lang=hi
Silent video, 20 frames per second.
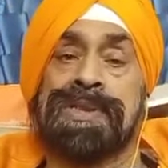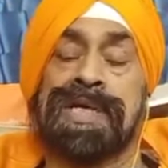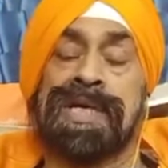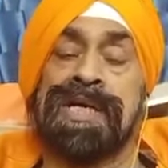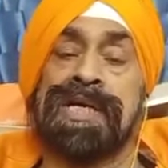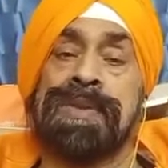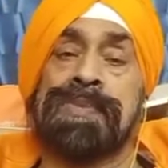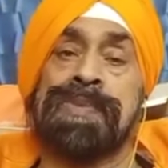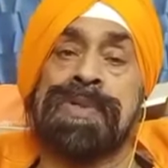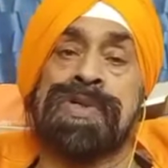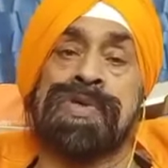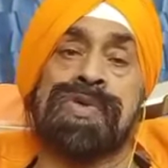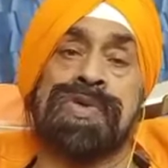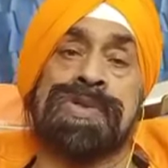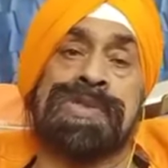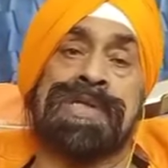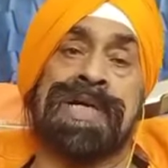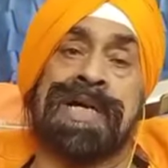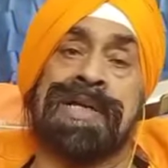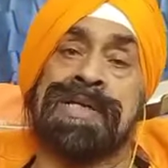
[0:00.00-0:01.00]
कहीं भी
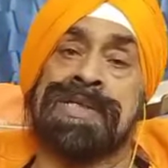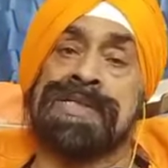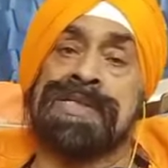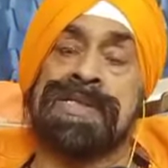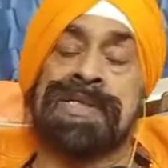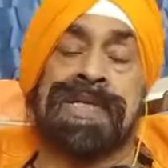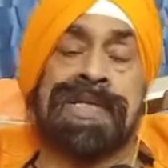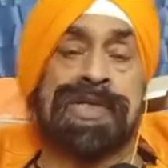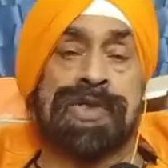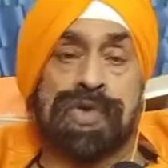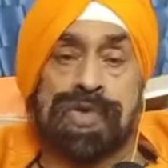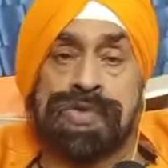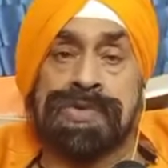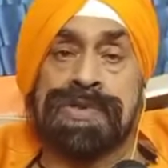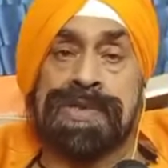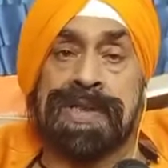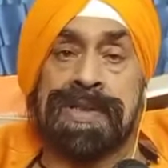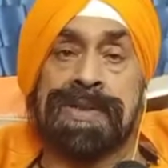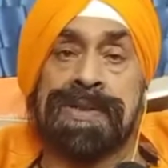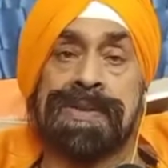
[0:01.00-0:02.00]
कोई जाने से नहीं
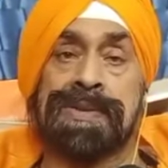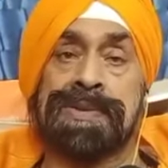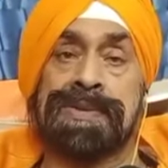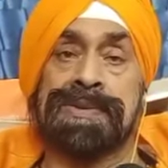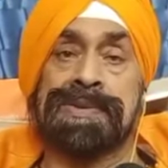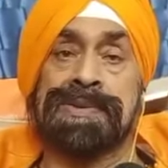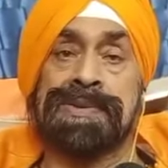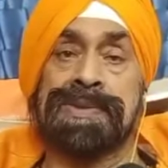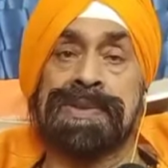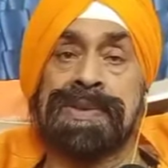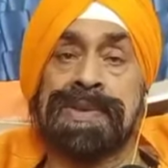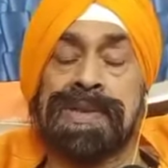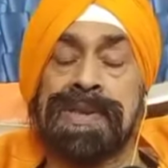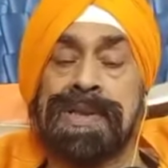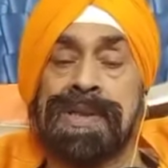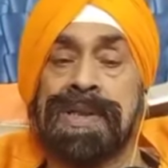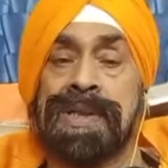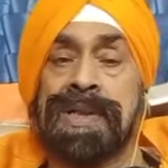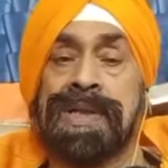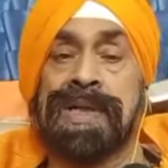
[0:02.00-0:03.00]
रोकता
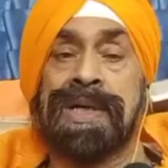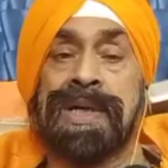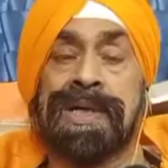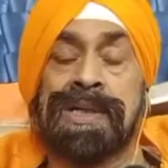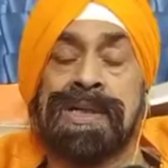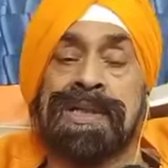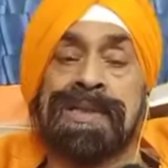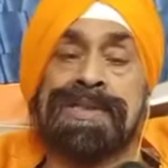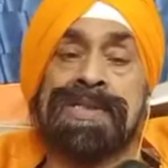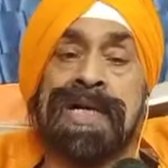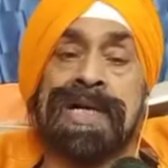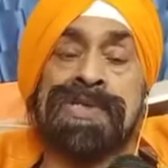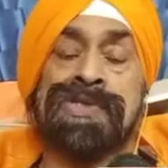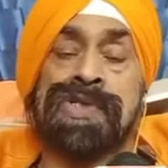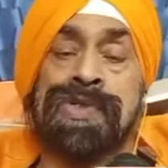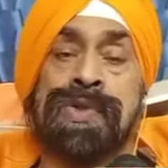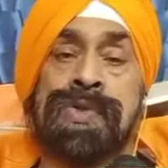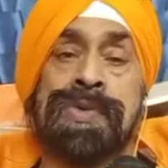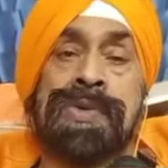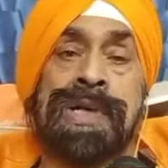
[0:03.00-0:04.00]
अगर
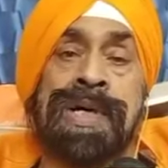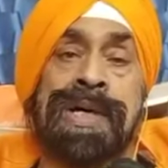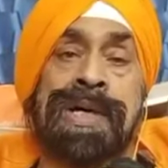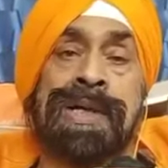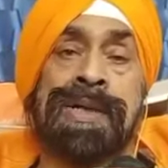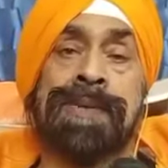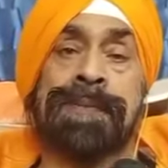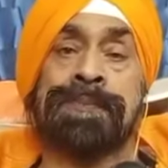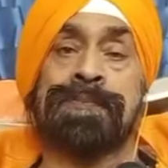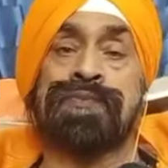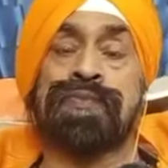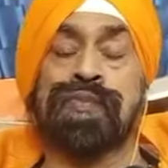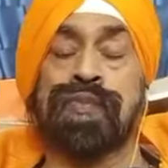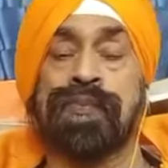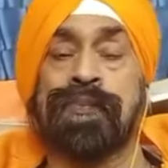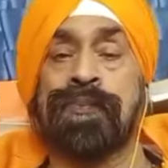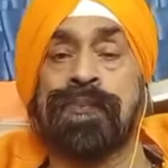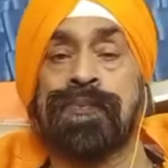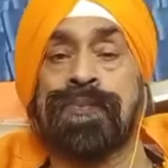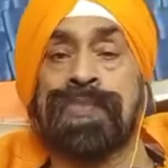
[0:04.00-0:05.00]
डॉक्टरों का
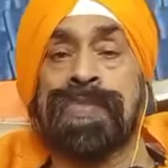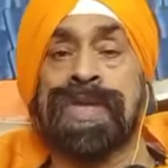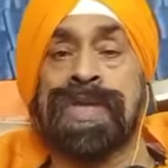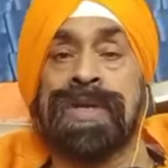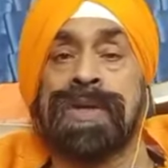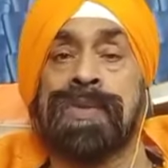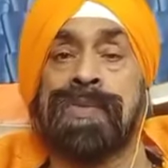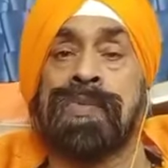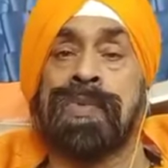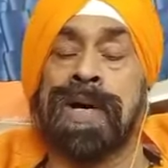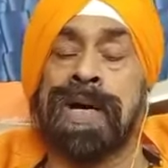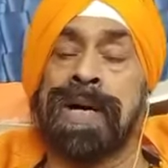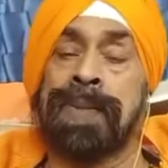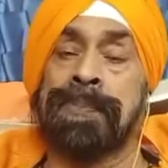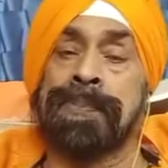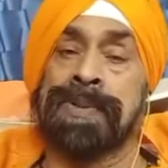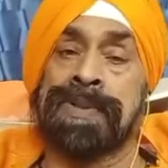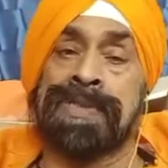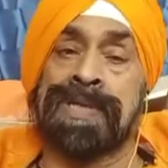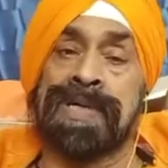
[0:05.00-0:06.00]
वहाँ
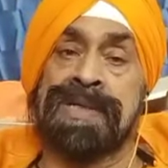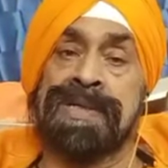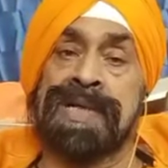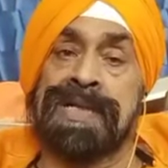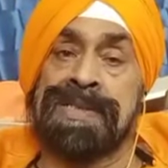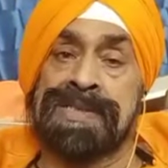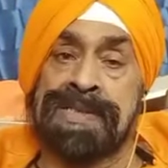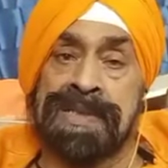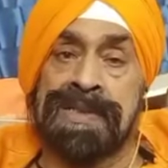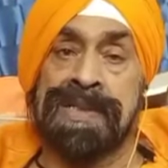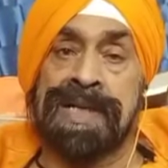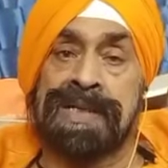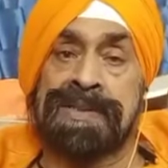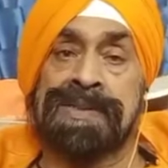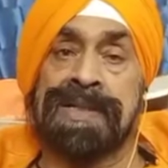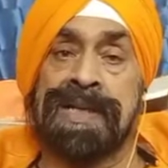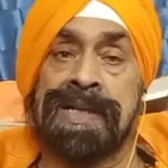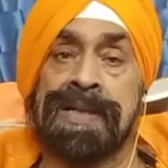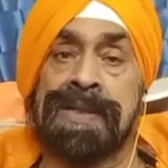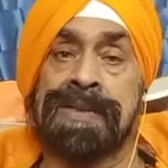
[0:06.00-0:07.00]
पर धरना चल रहा
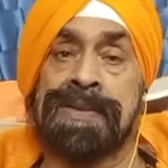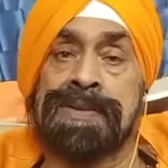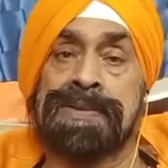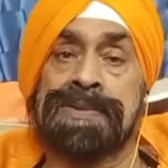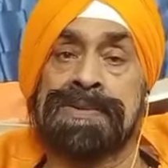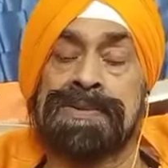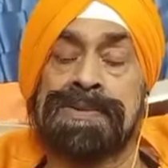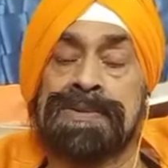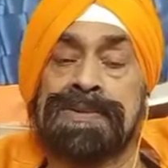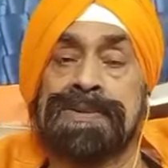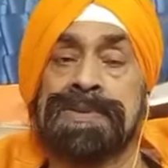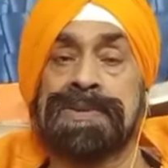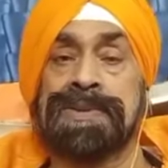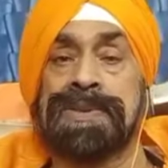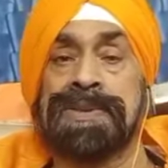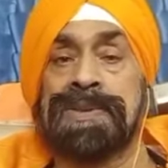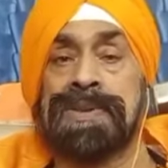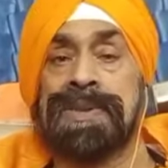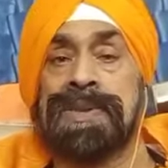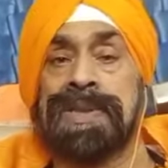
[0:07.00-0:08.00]
था
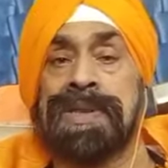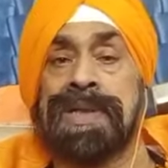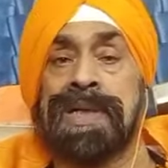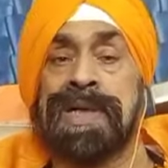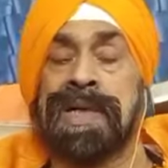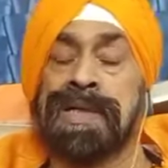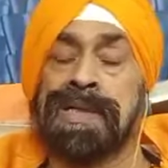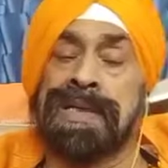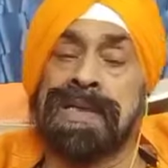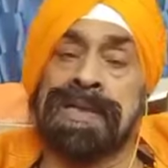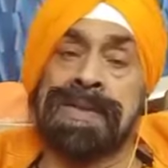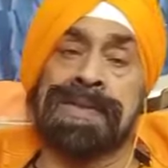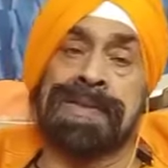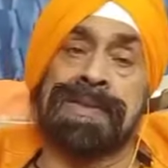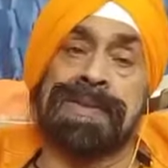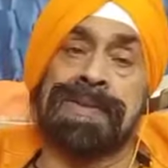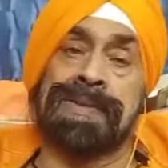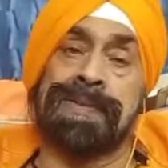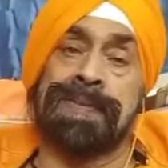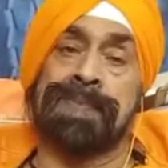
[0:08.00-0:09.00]
अगर
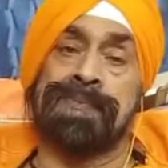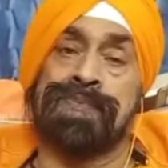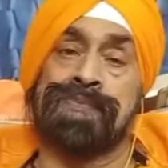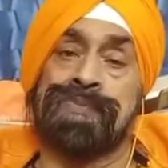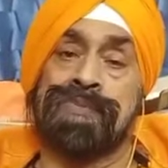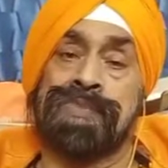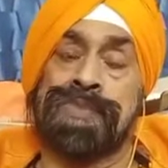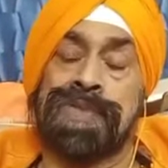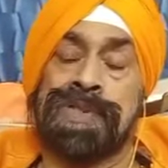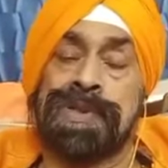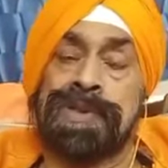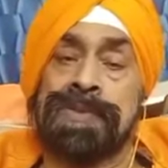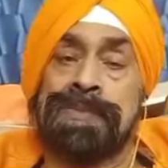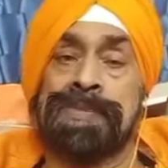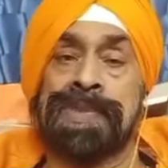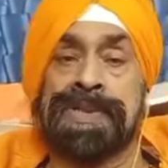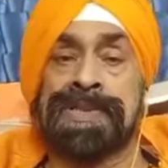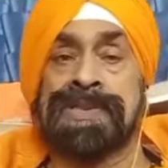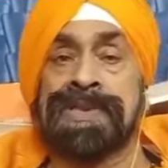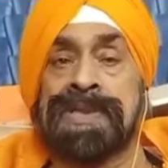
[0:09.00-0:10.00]

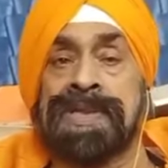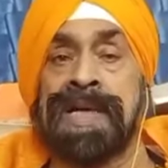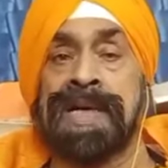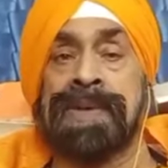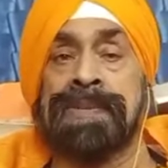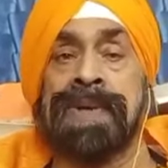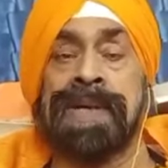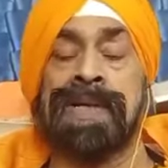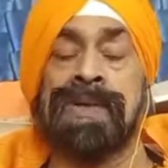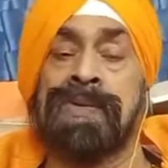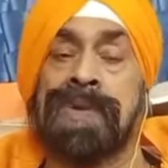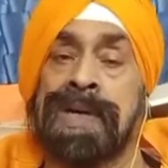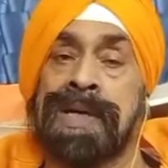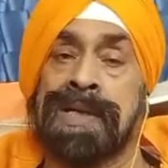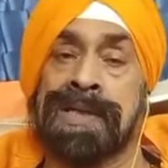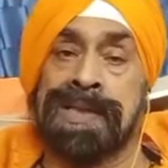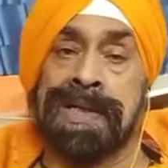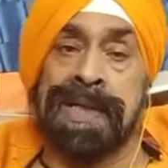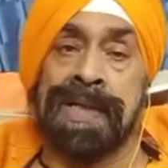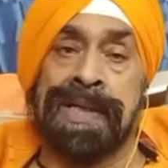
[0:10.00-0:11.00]
पत्रकार भाई
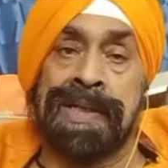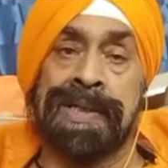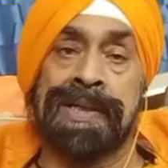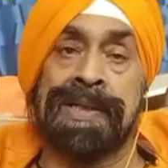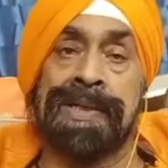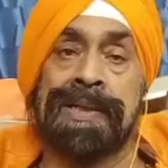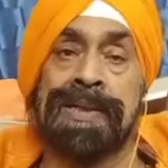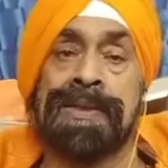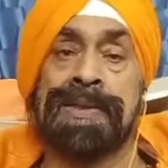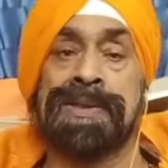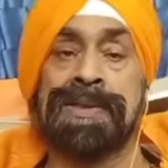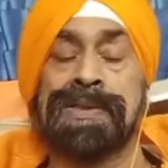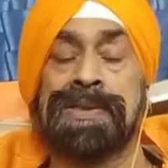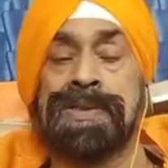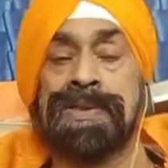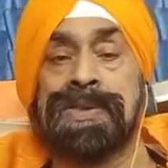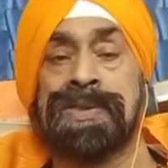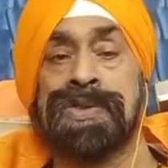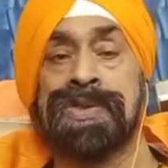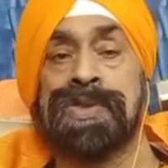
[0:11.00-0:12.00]
वहाँ गए
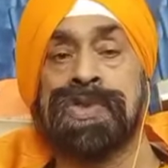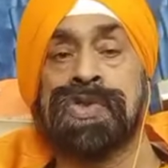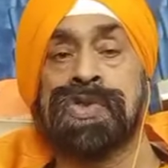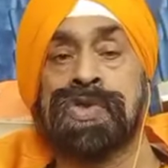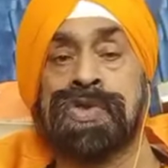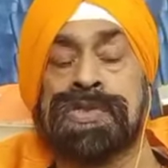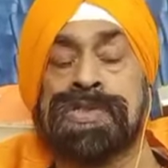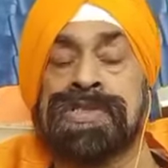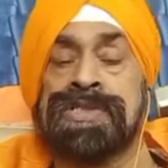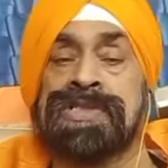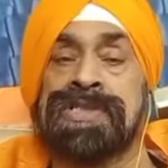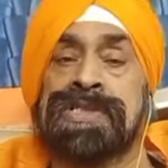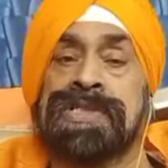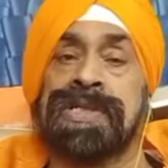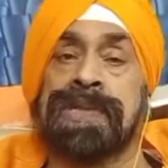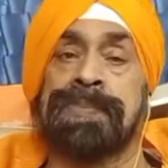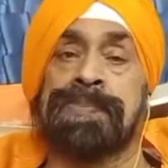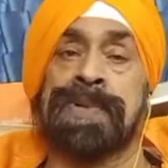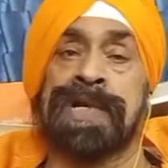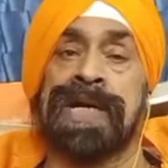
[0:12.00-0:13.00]
तो किसी
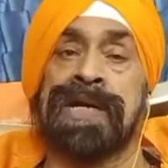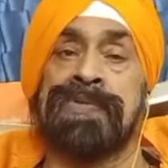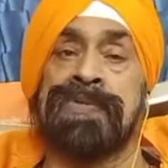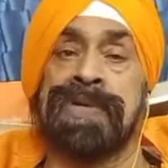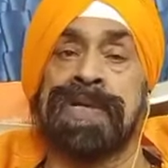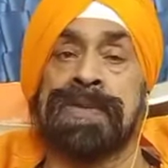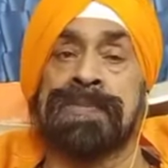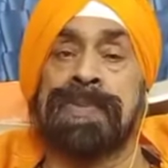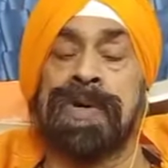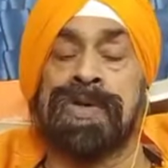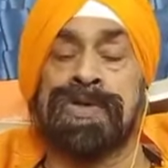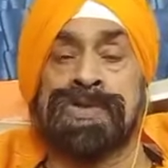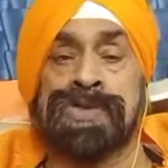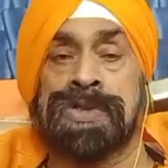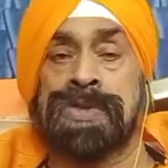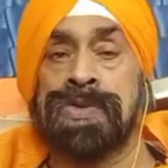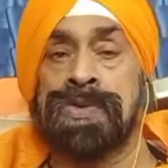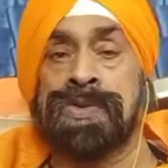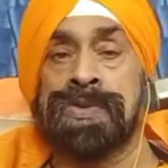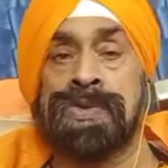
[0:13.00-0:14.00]
के प्राइवेट
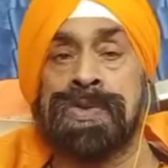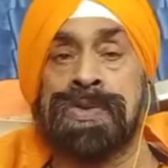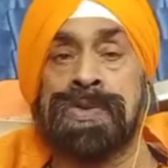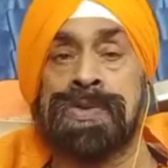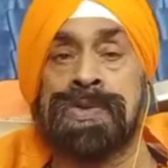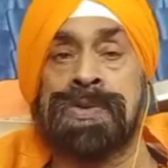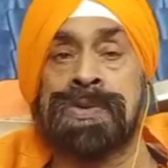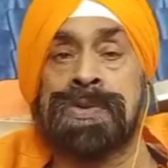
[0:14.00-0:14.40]
बाउंसरों को